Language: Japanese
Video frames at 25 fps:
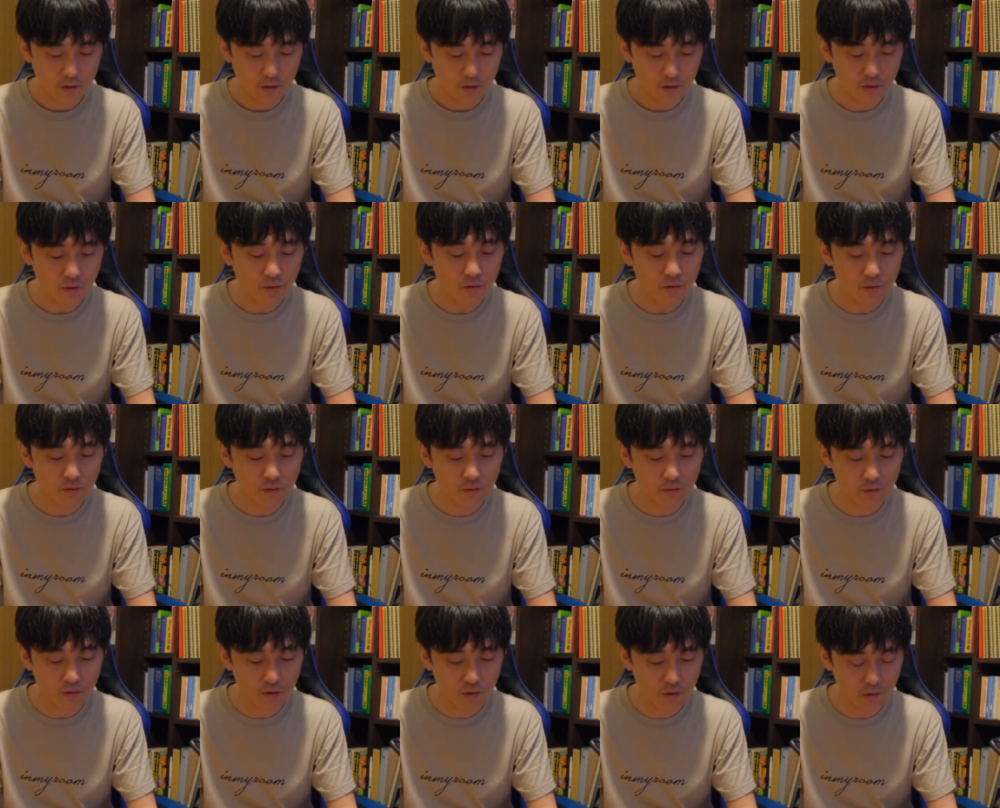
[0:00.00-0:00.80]
そう
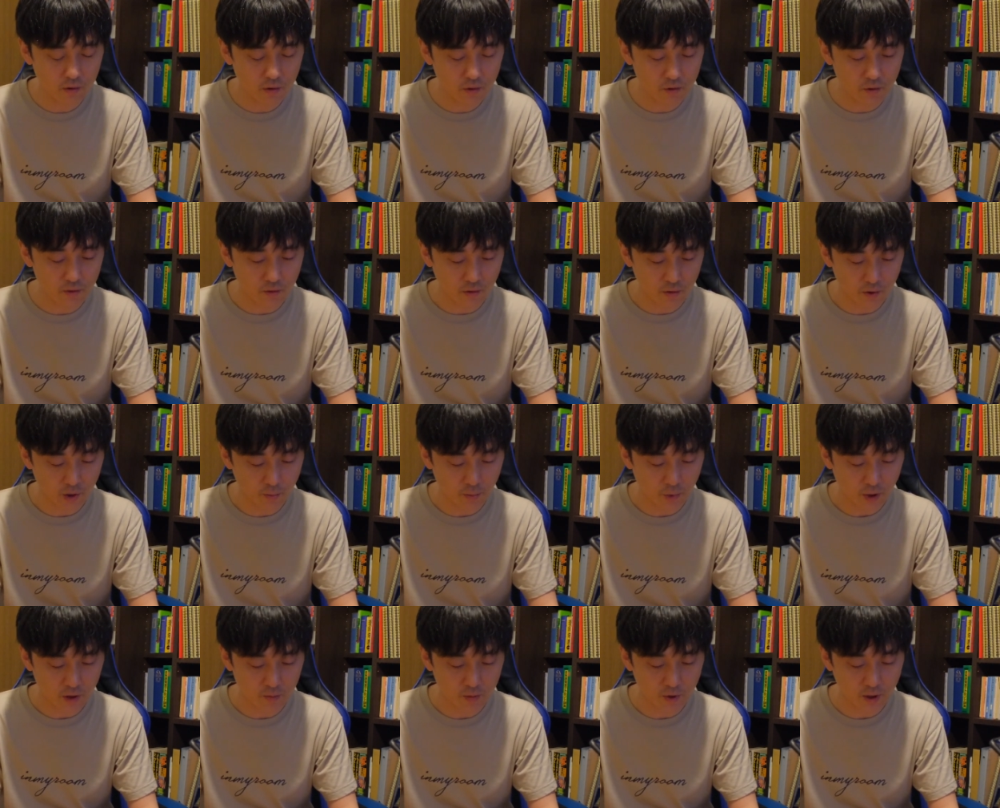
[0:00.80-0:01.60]
いうちょっと
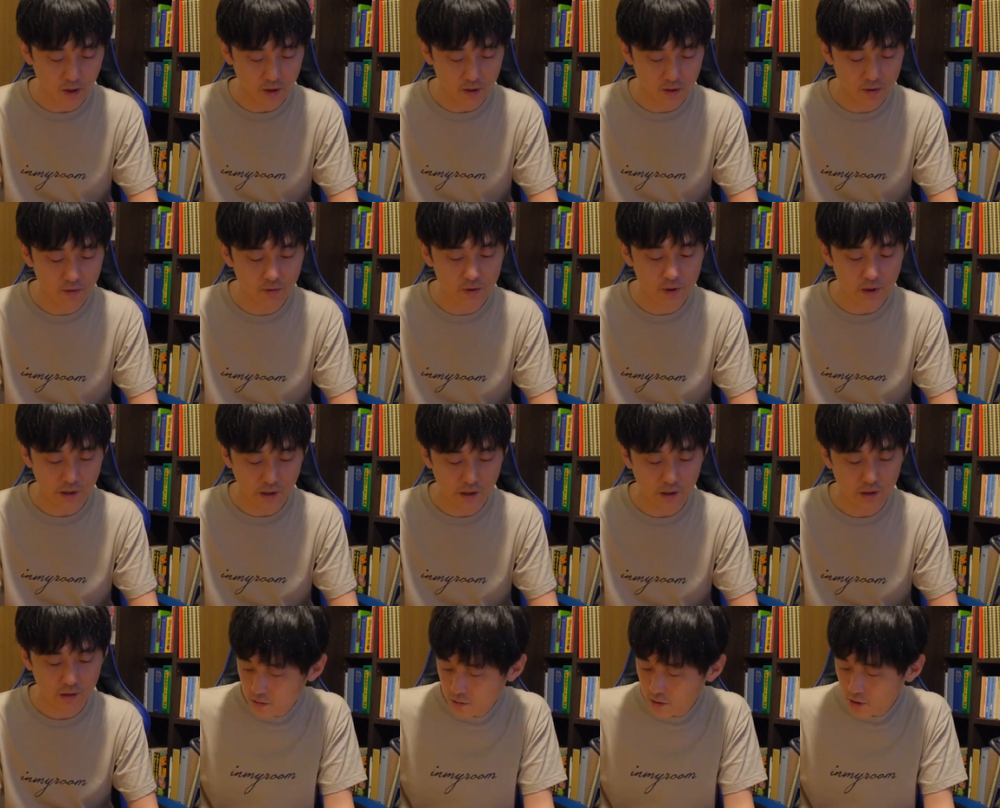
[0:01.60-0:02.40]
やっぱ意味合いが強いじゃ
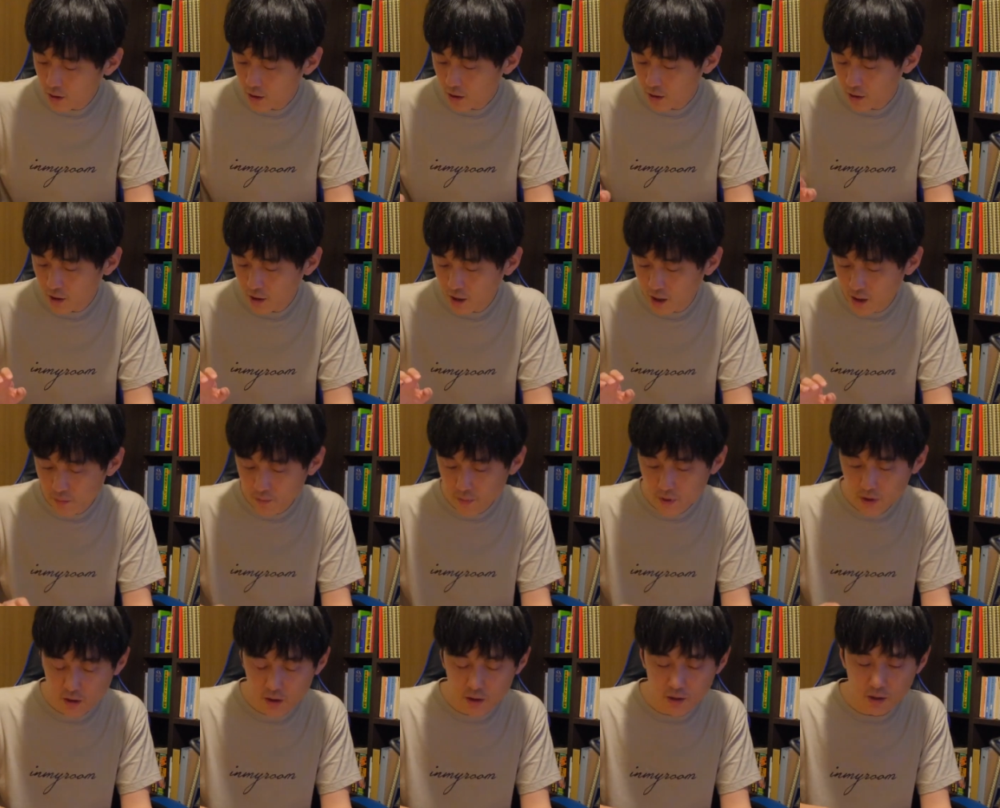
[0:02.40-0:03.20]
ないだから
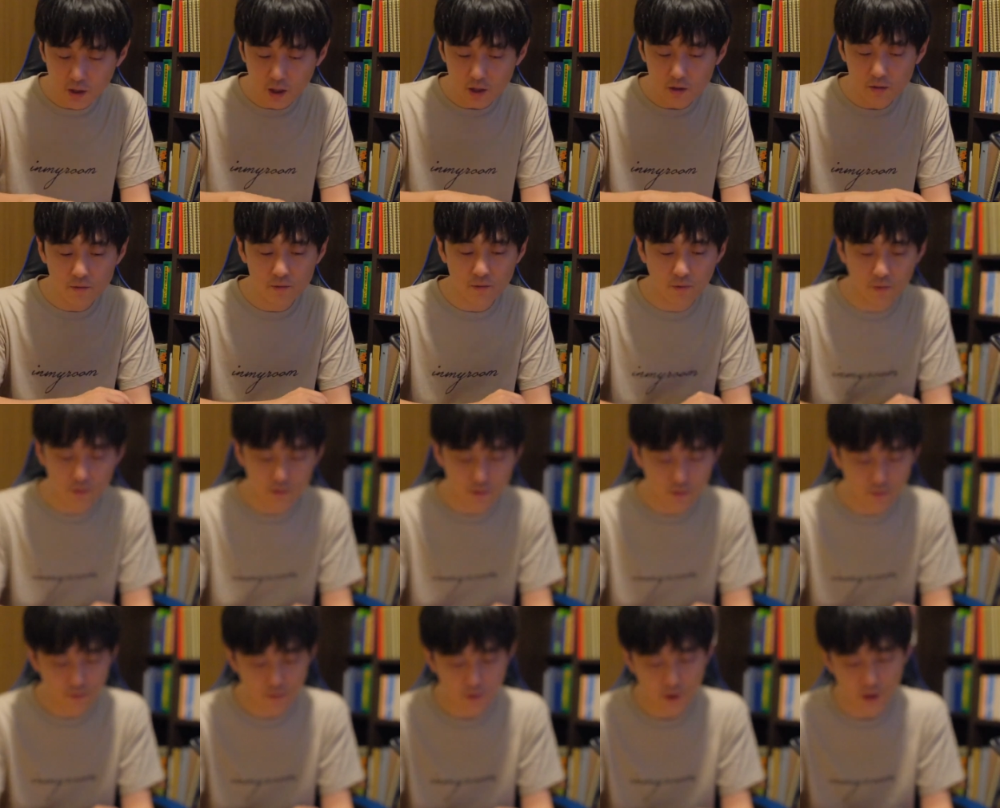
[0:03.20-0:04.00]
紙に書くを
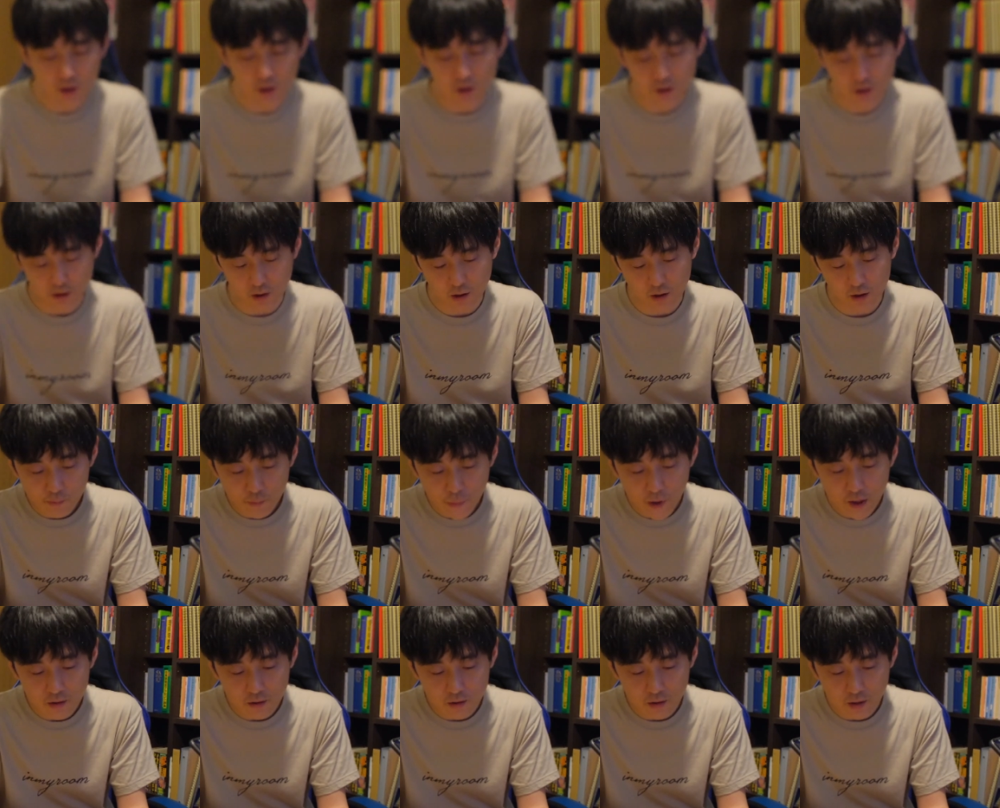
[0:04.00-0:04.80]
想定した
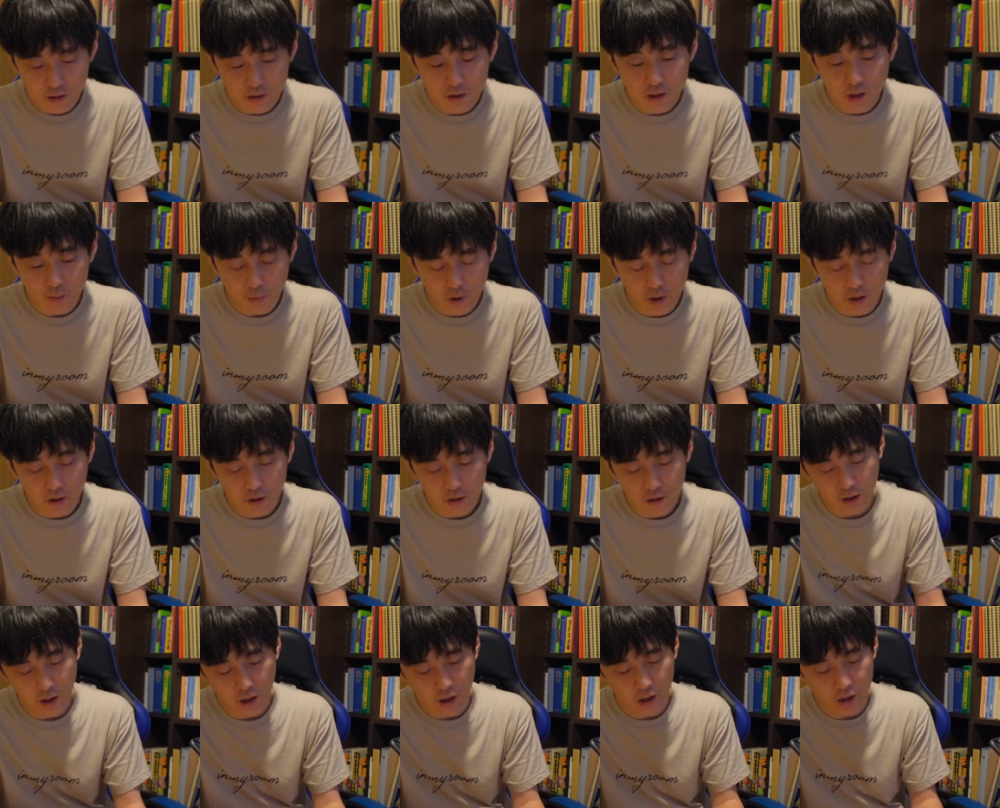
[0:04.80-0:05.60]
ペンでいけ
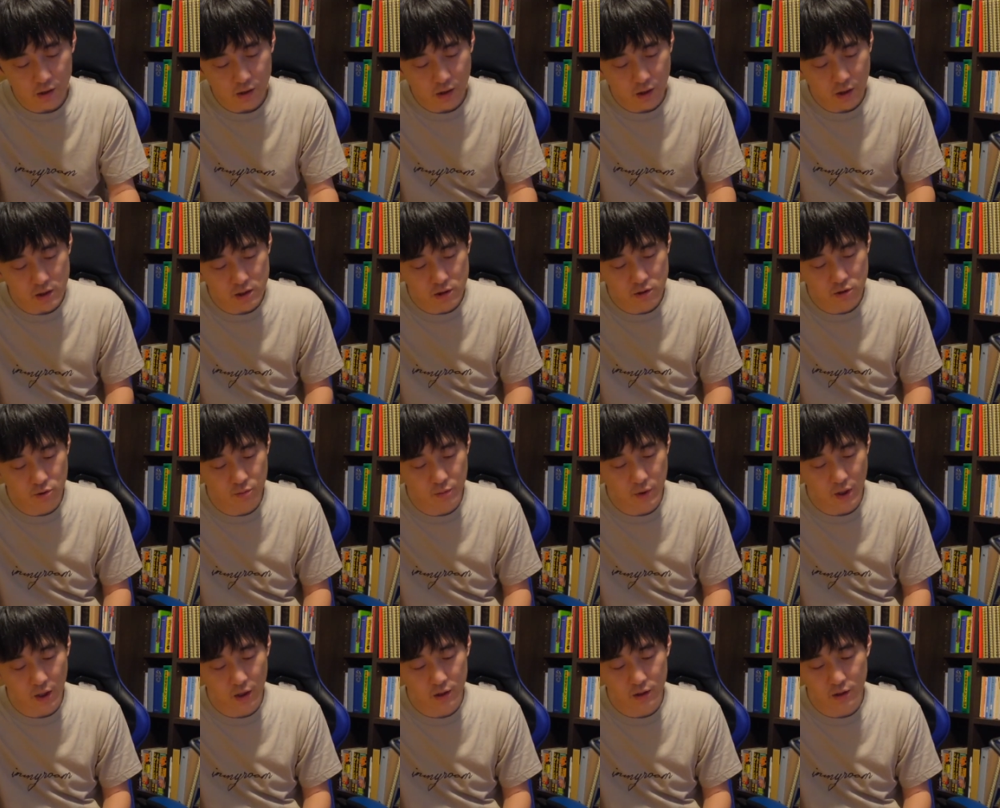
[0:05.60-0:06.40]
ばかなり守
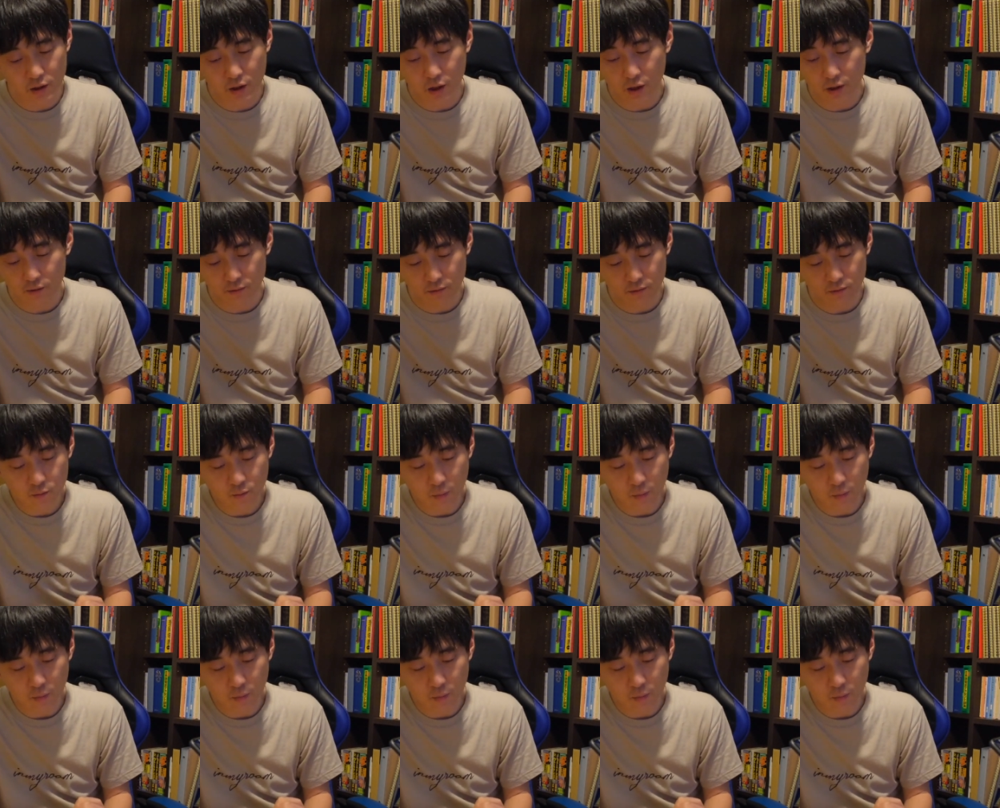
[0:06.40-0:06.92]
備範囲でかいよ。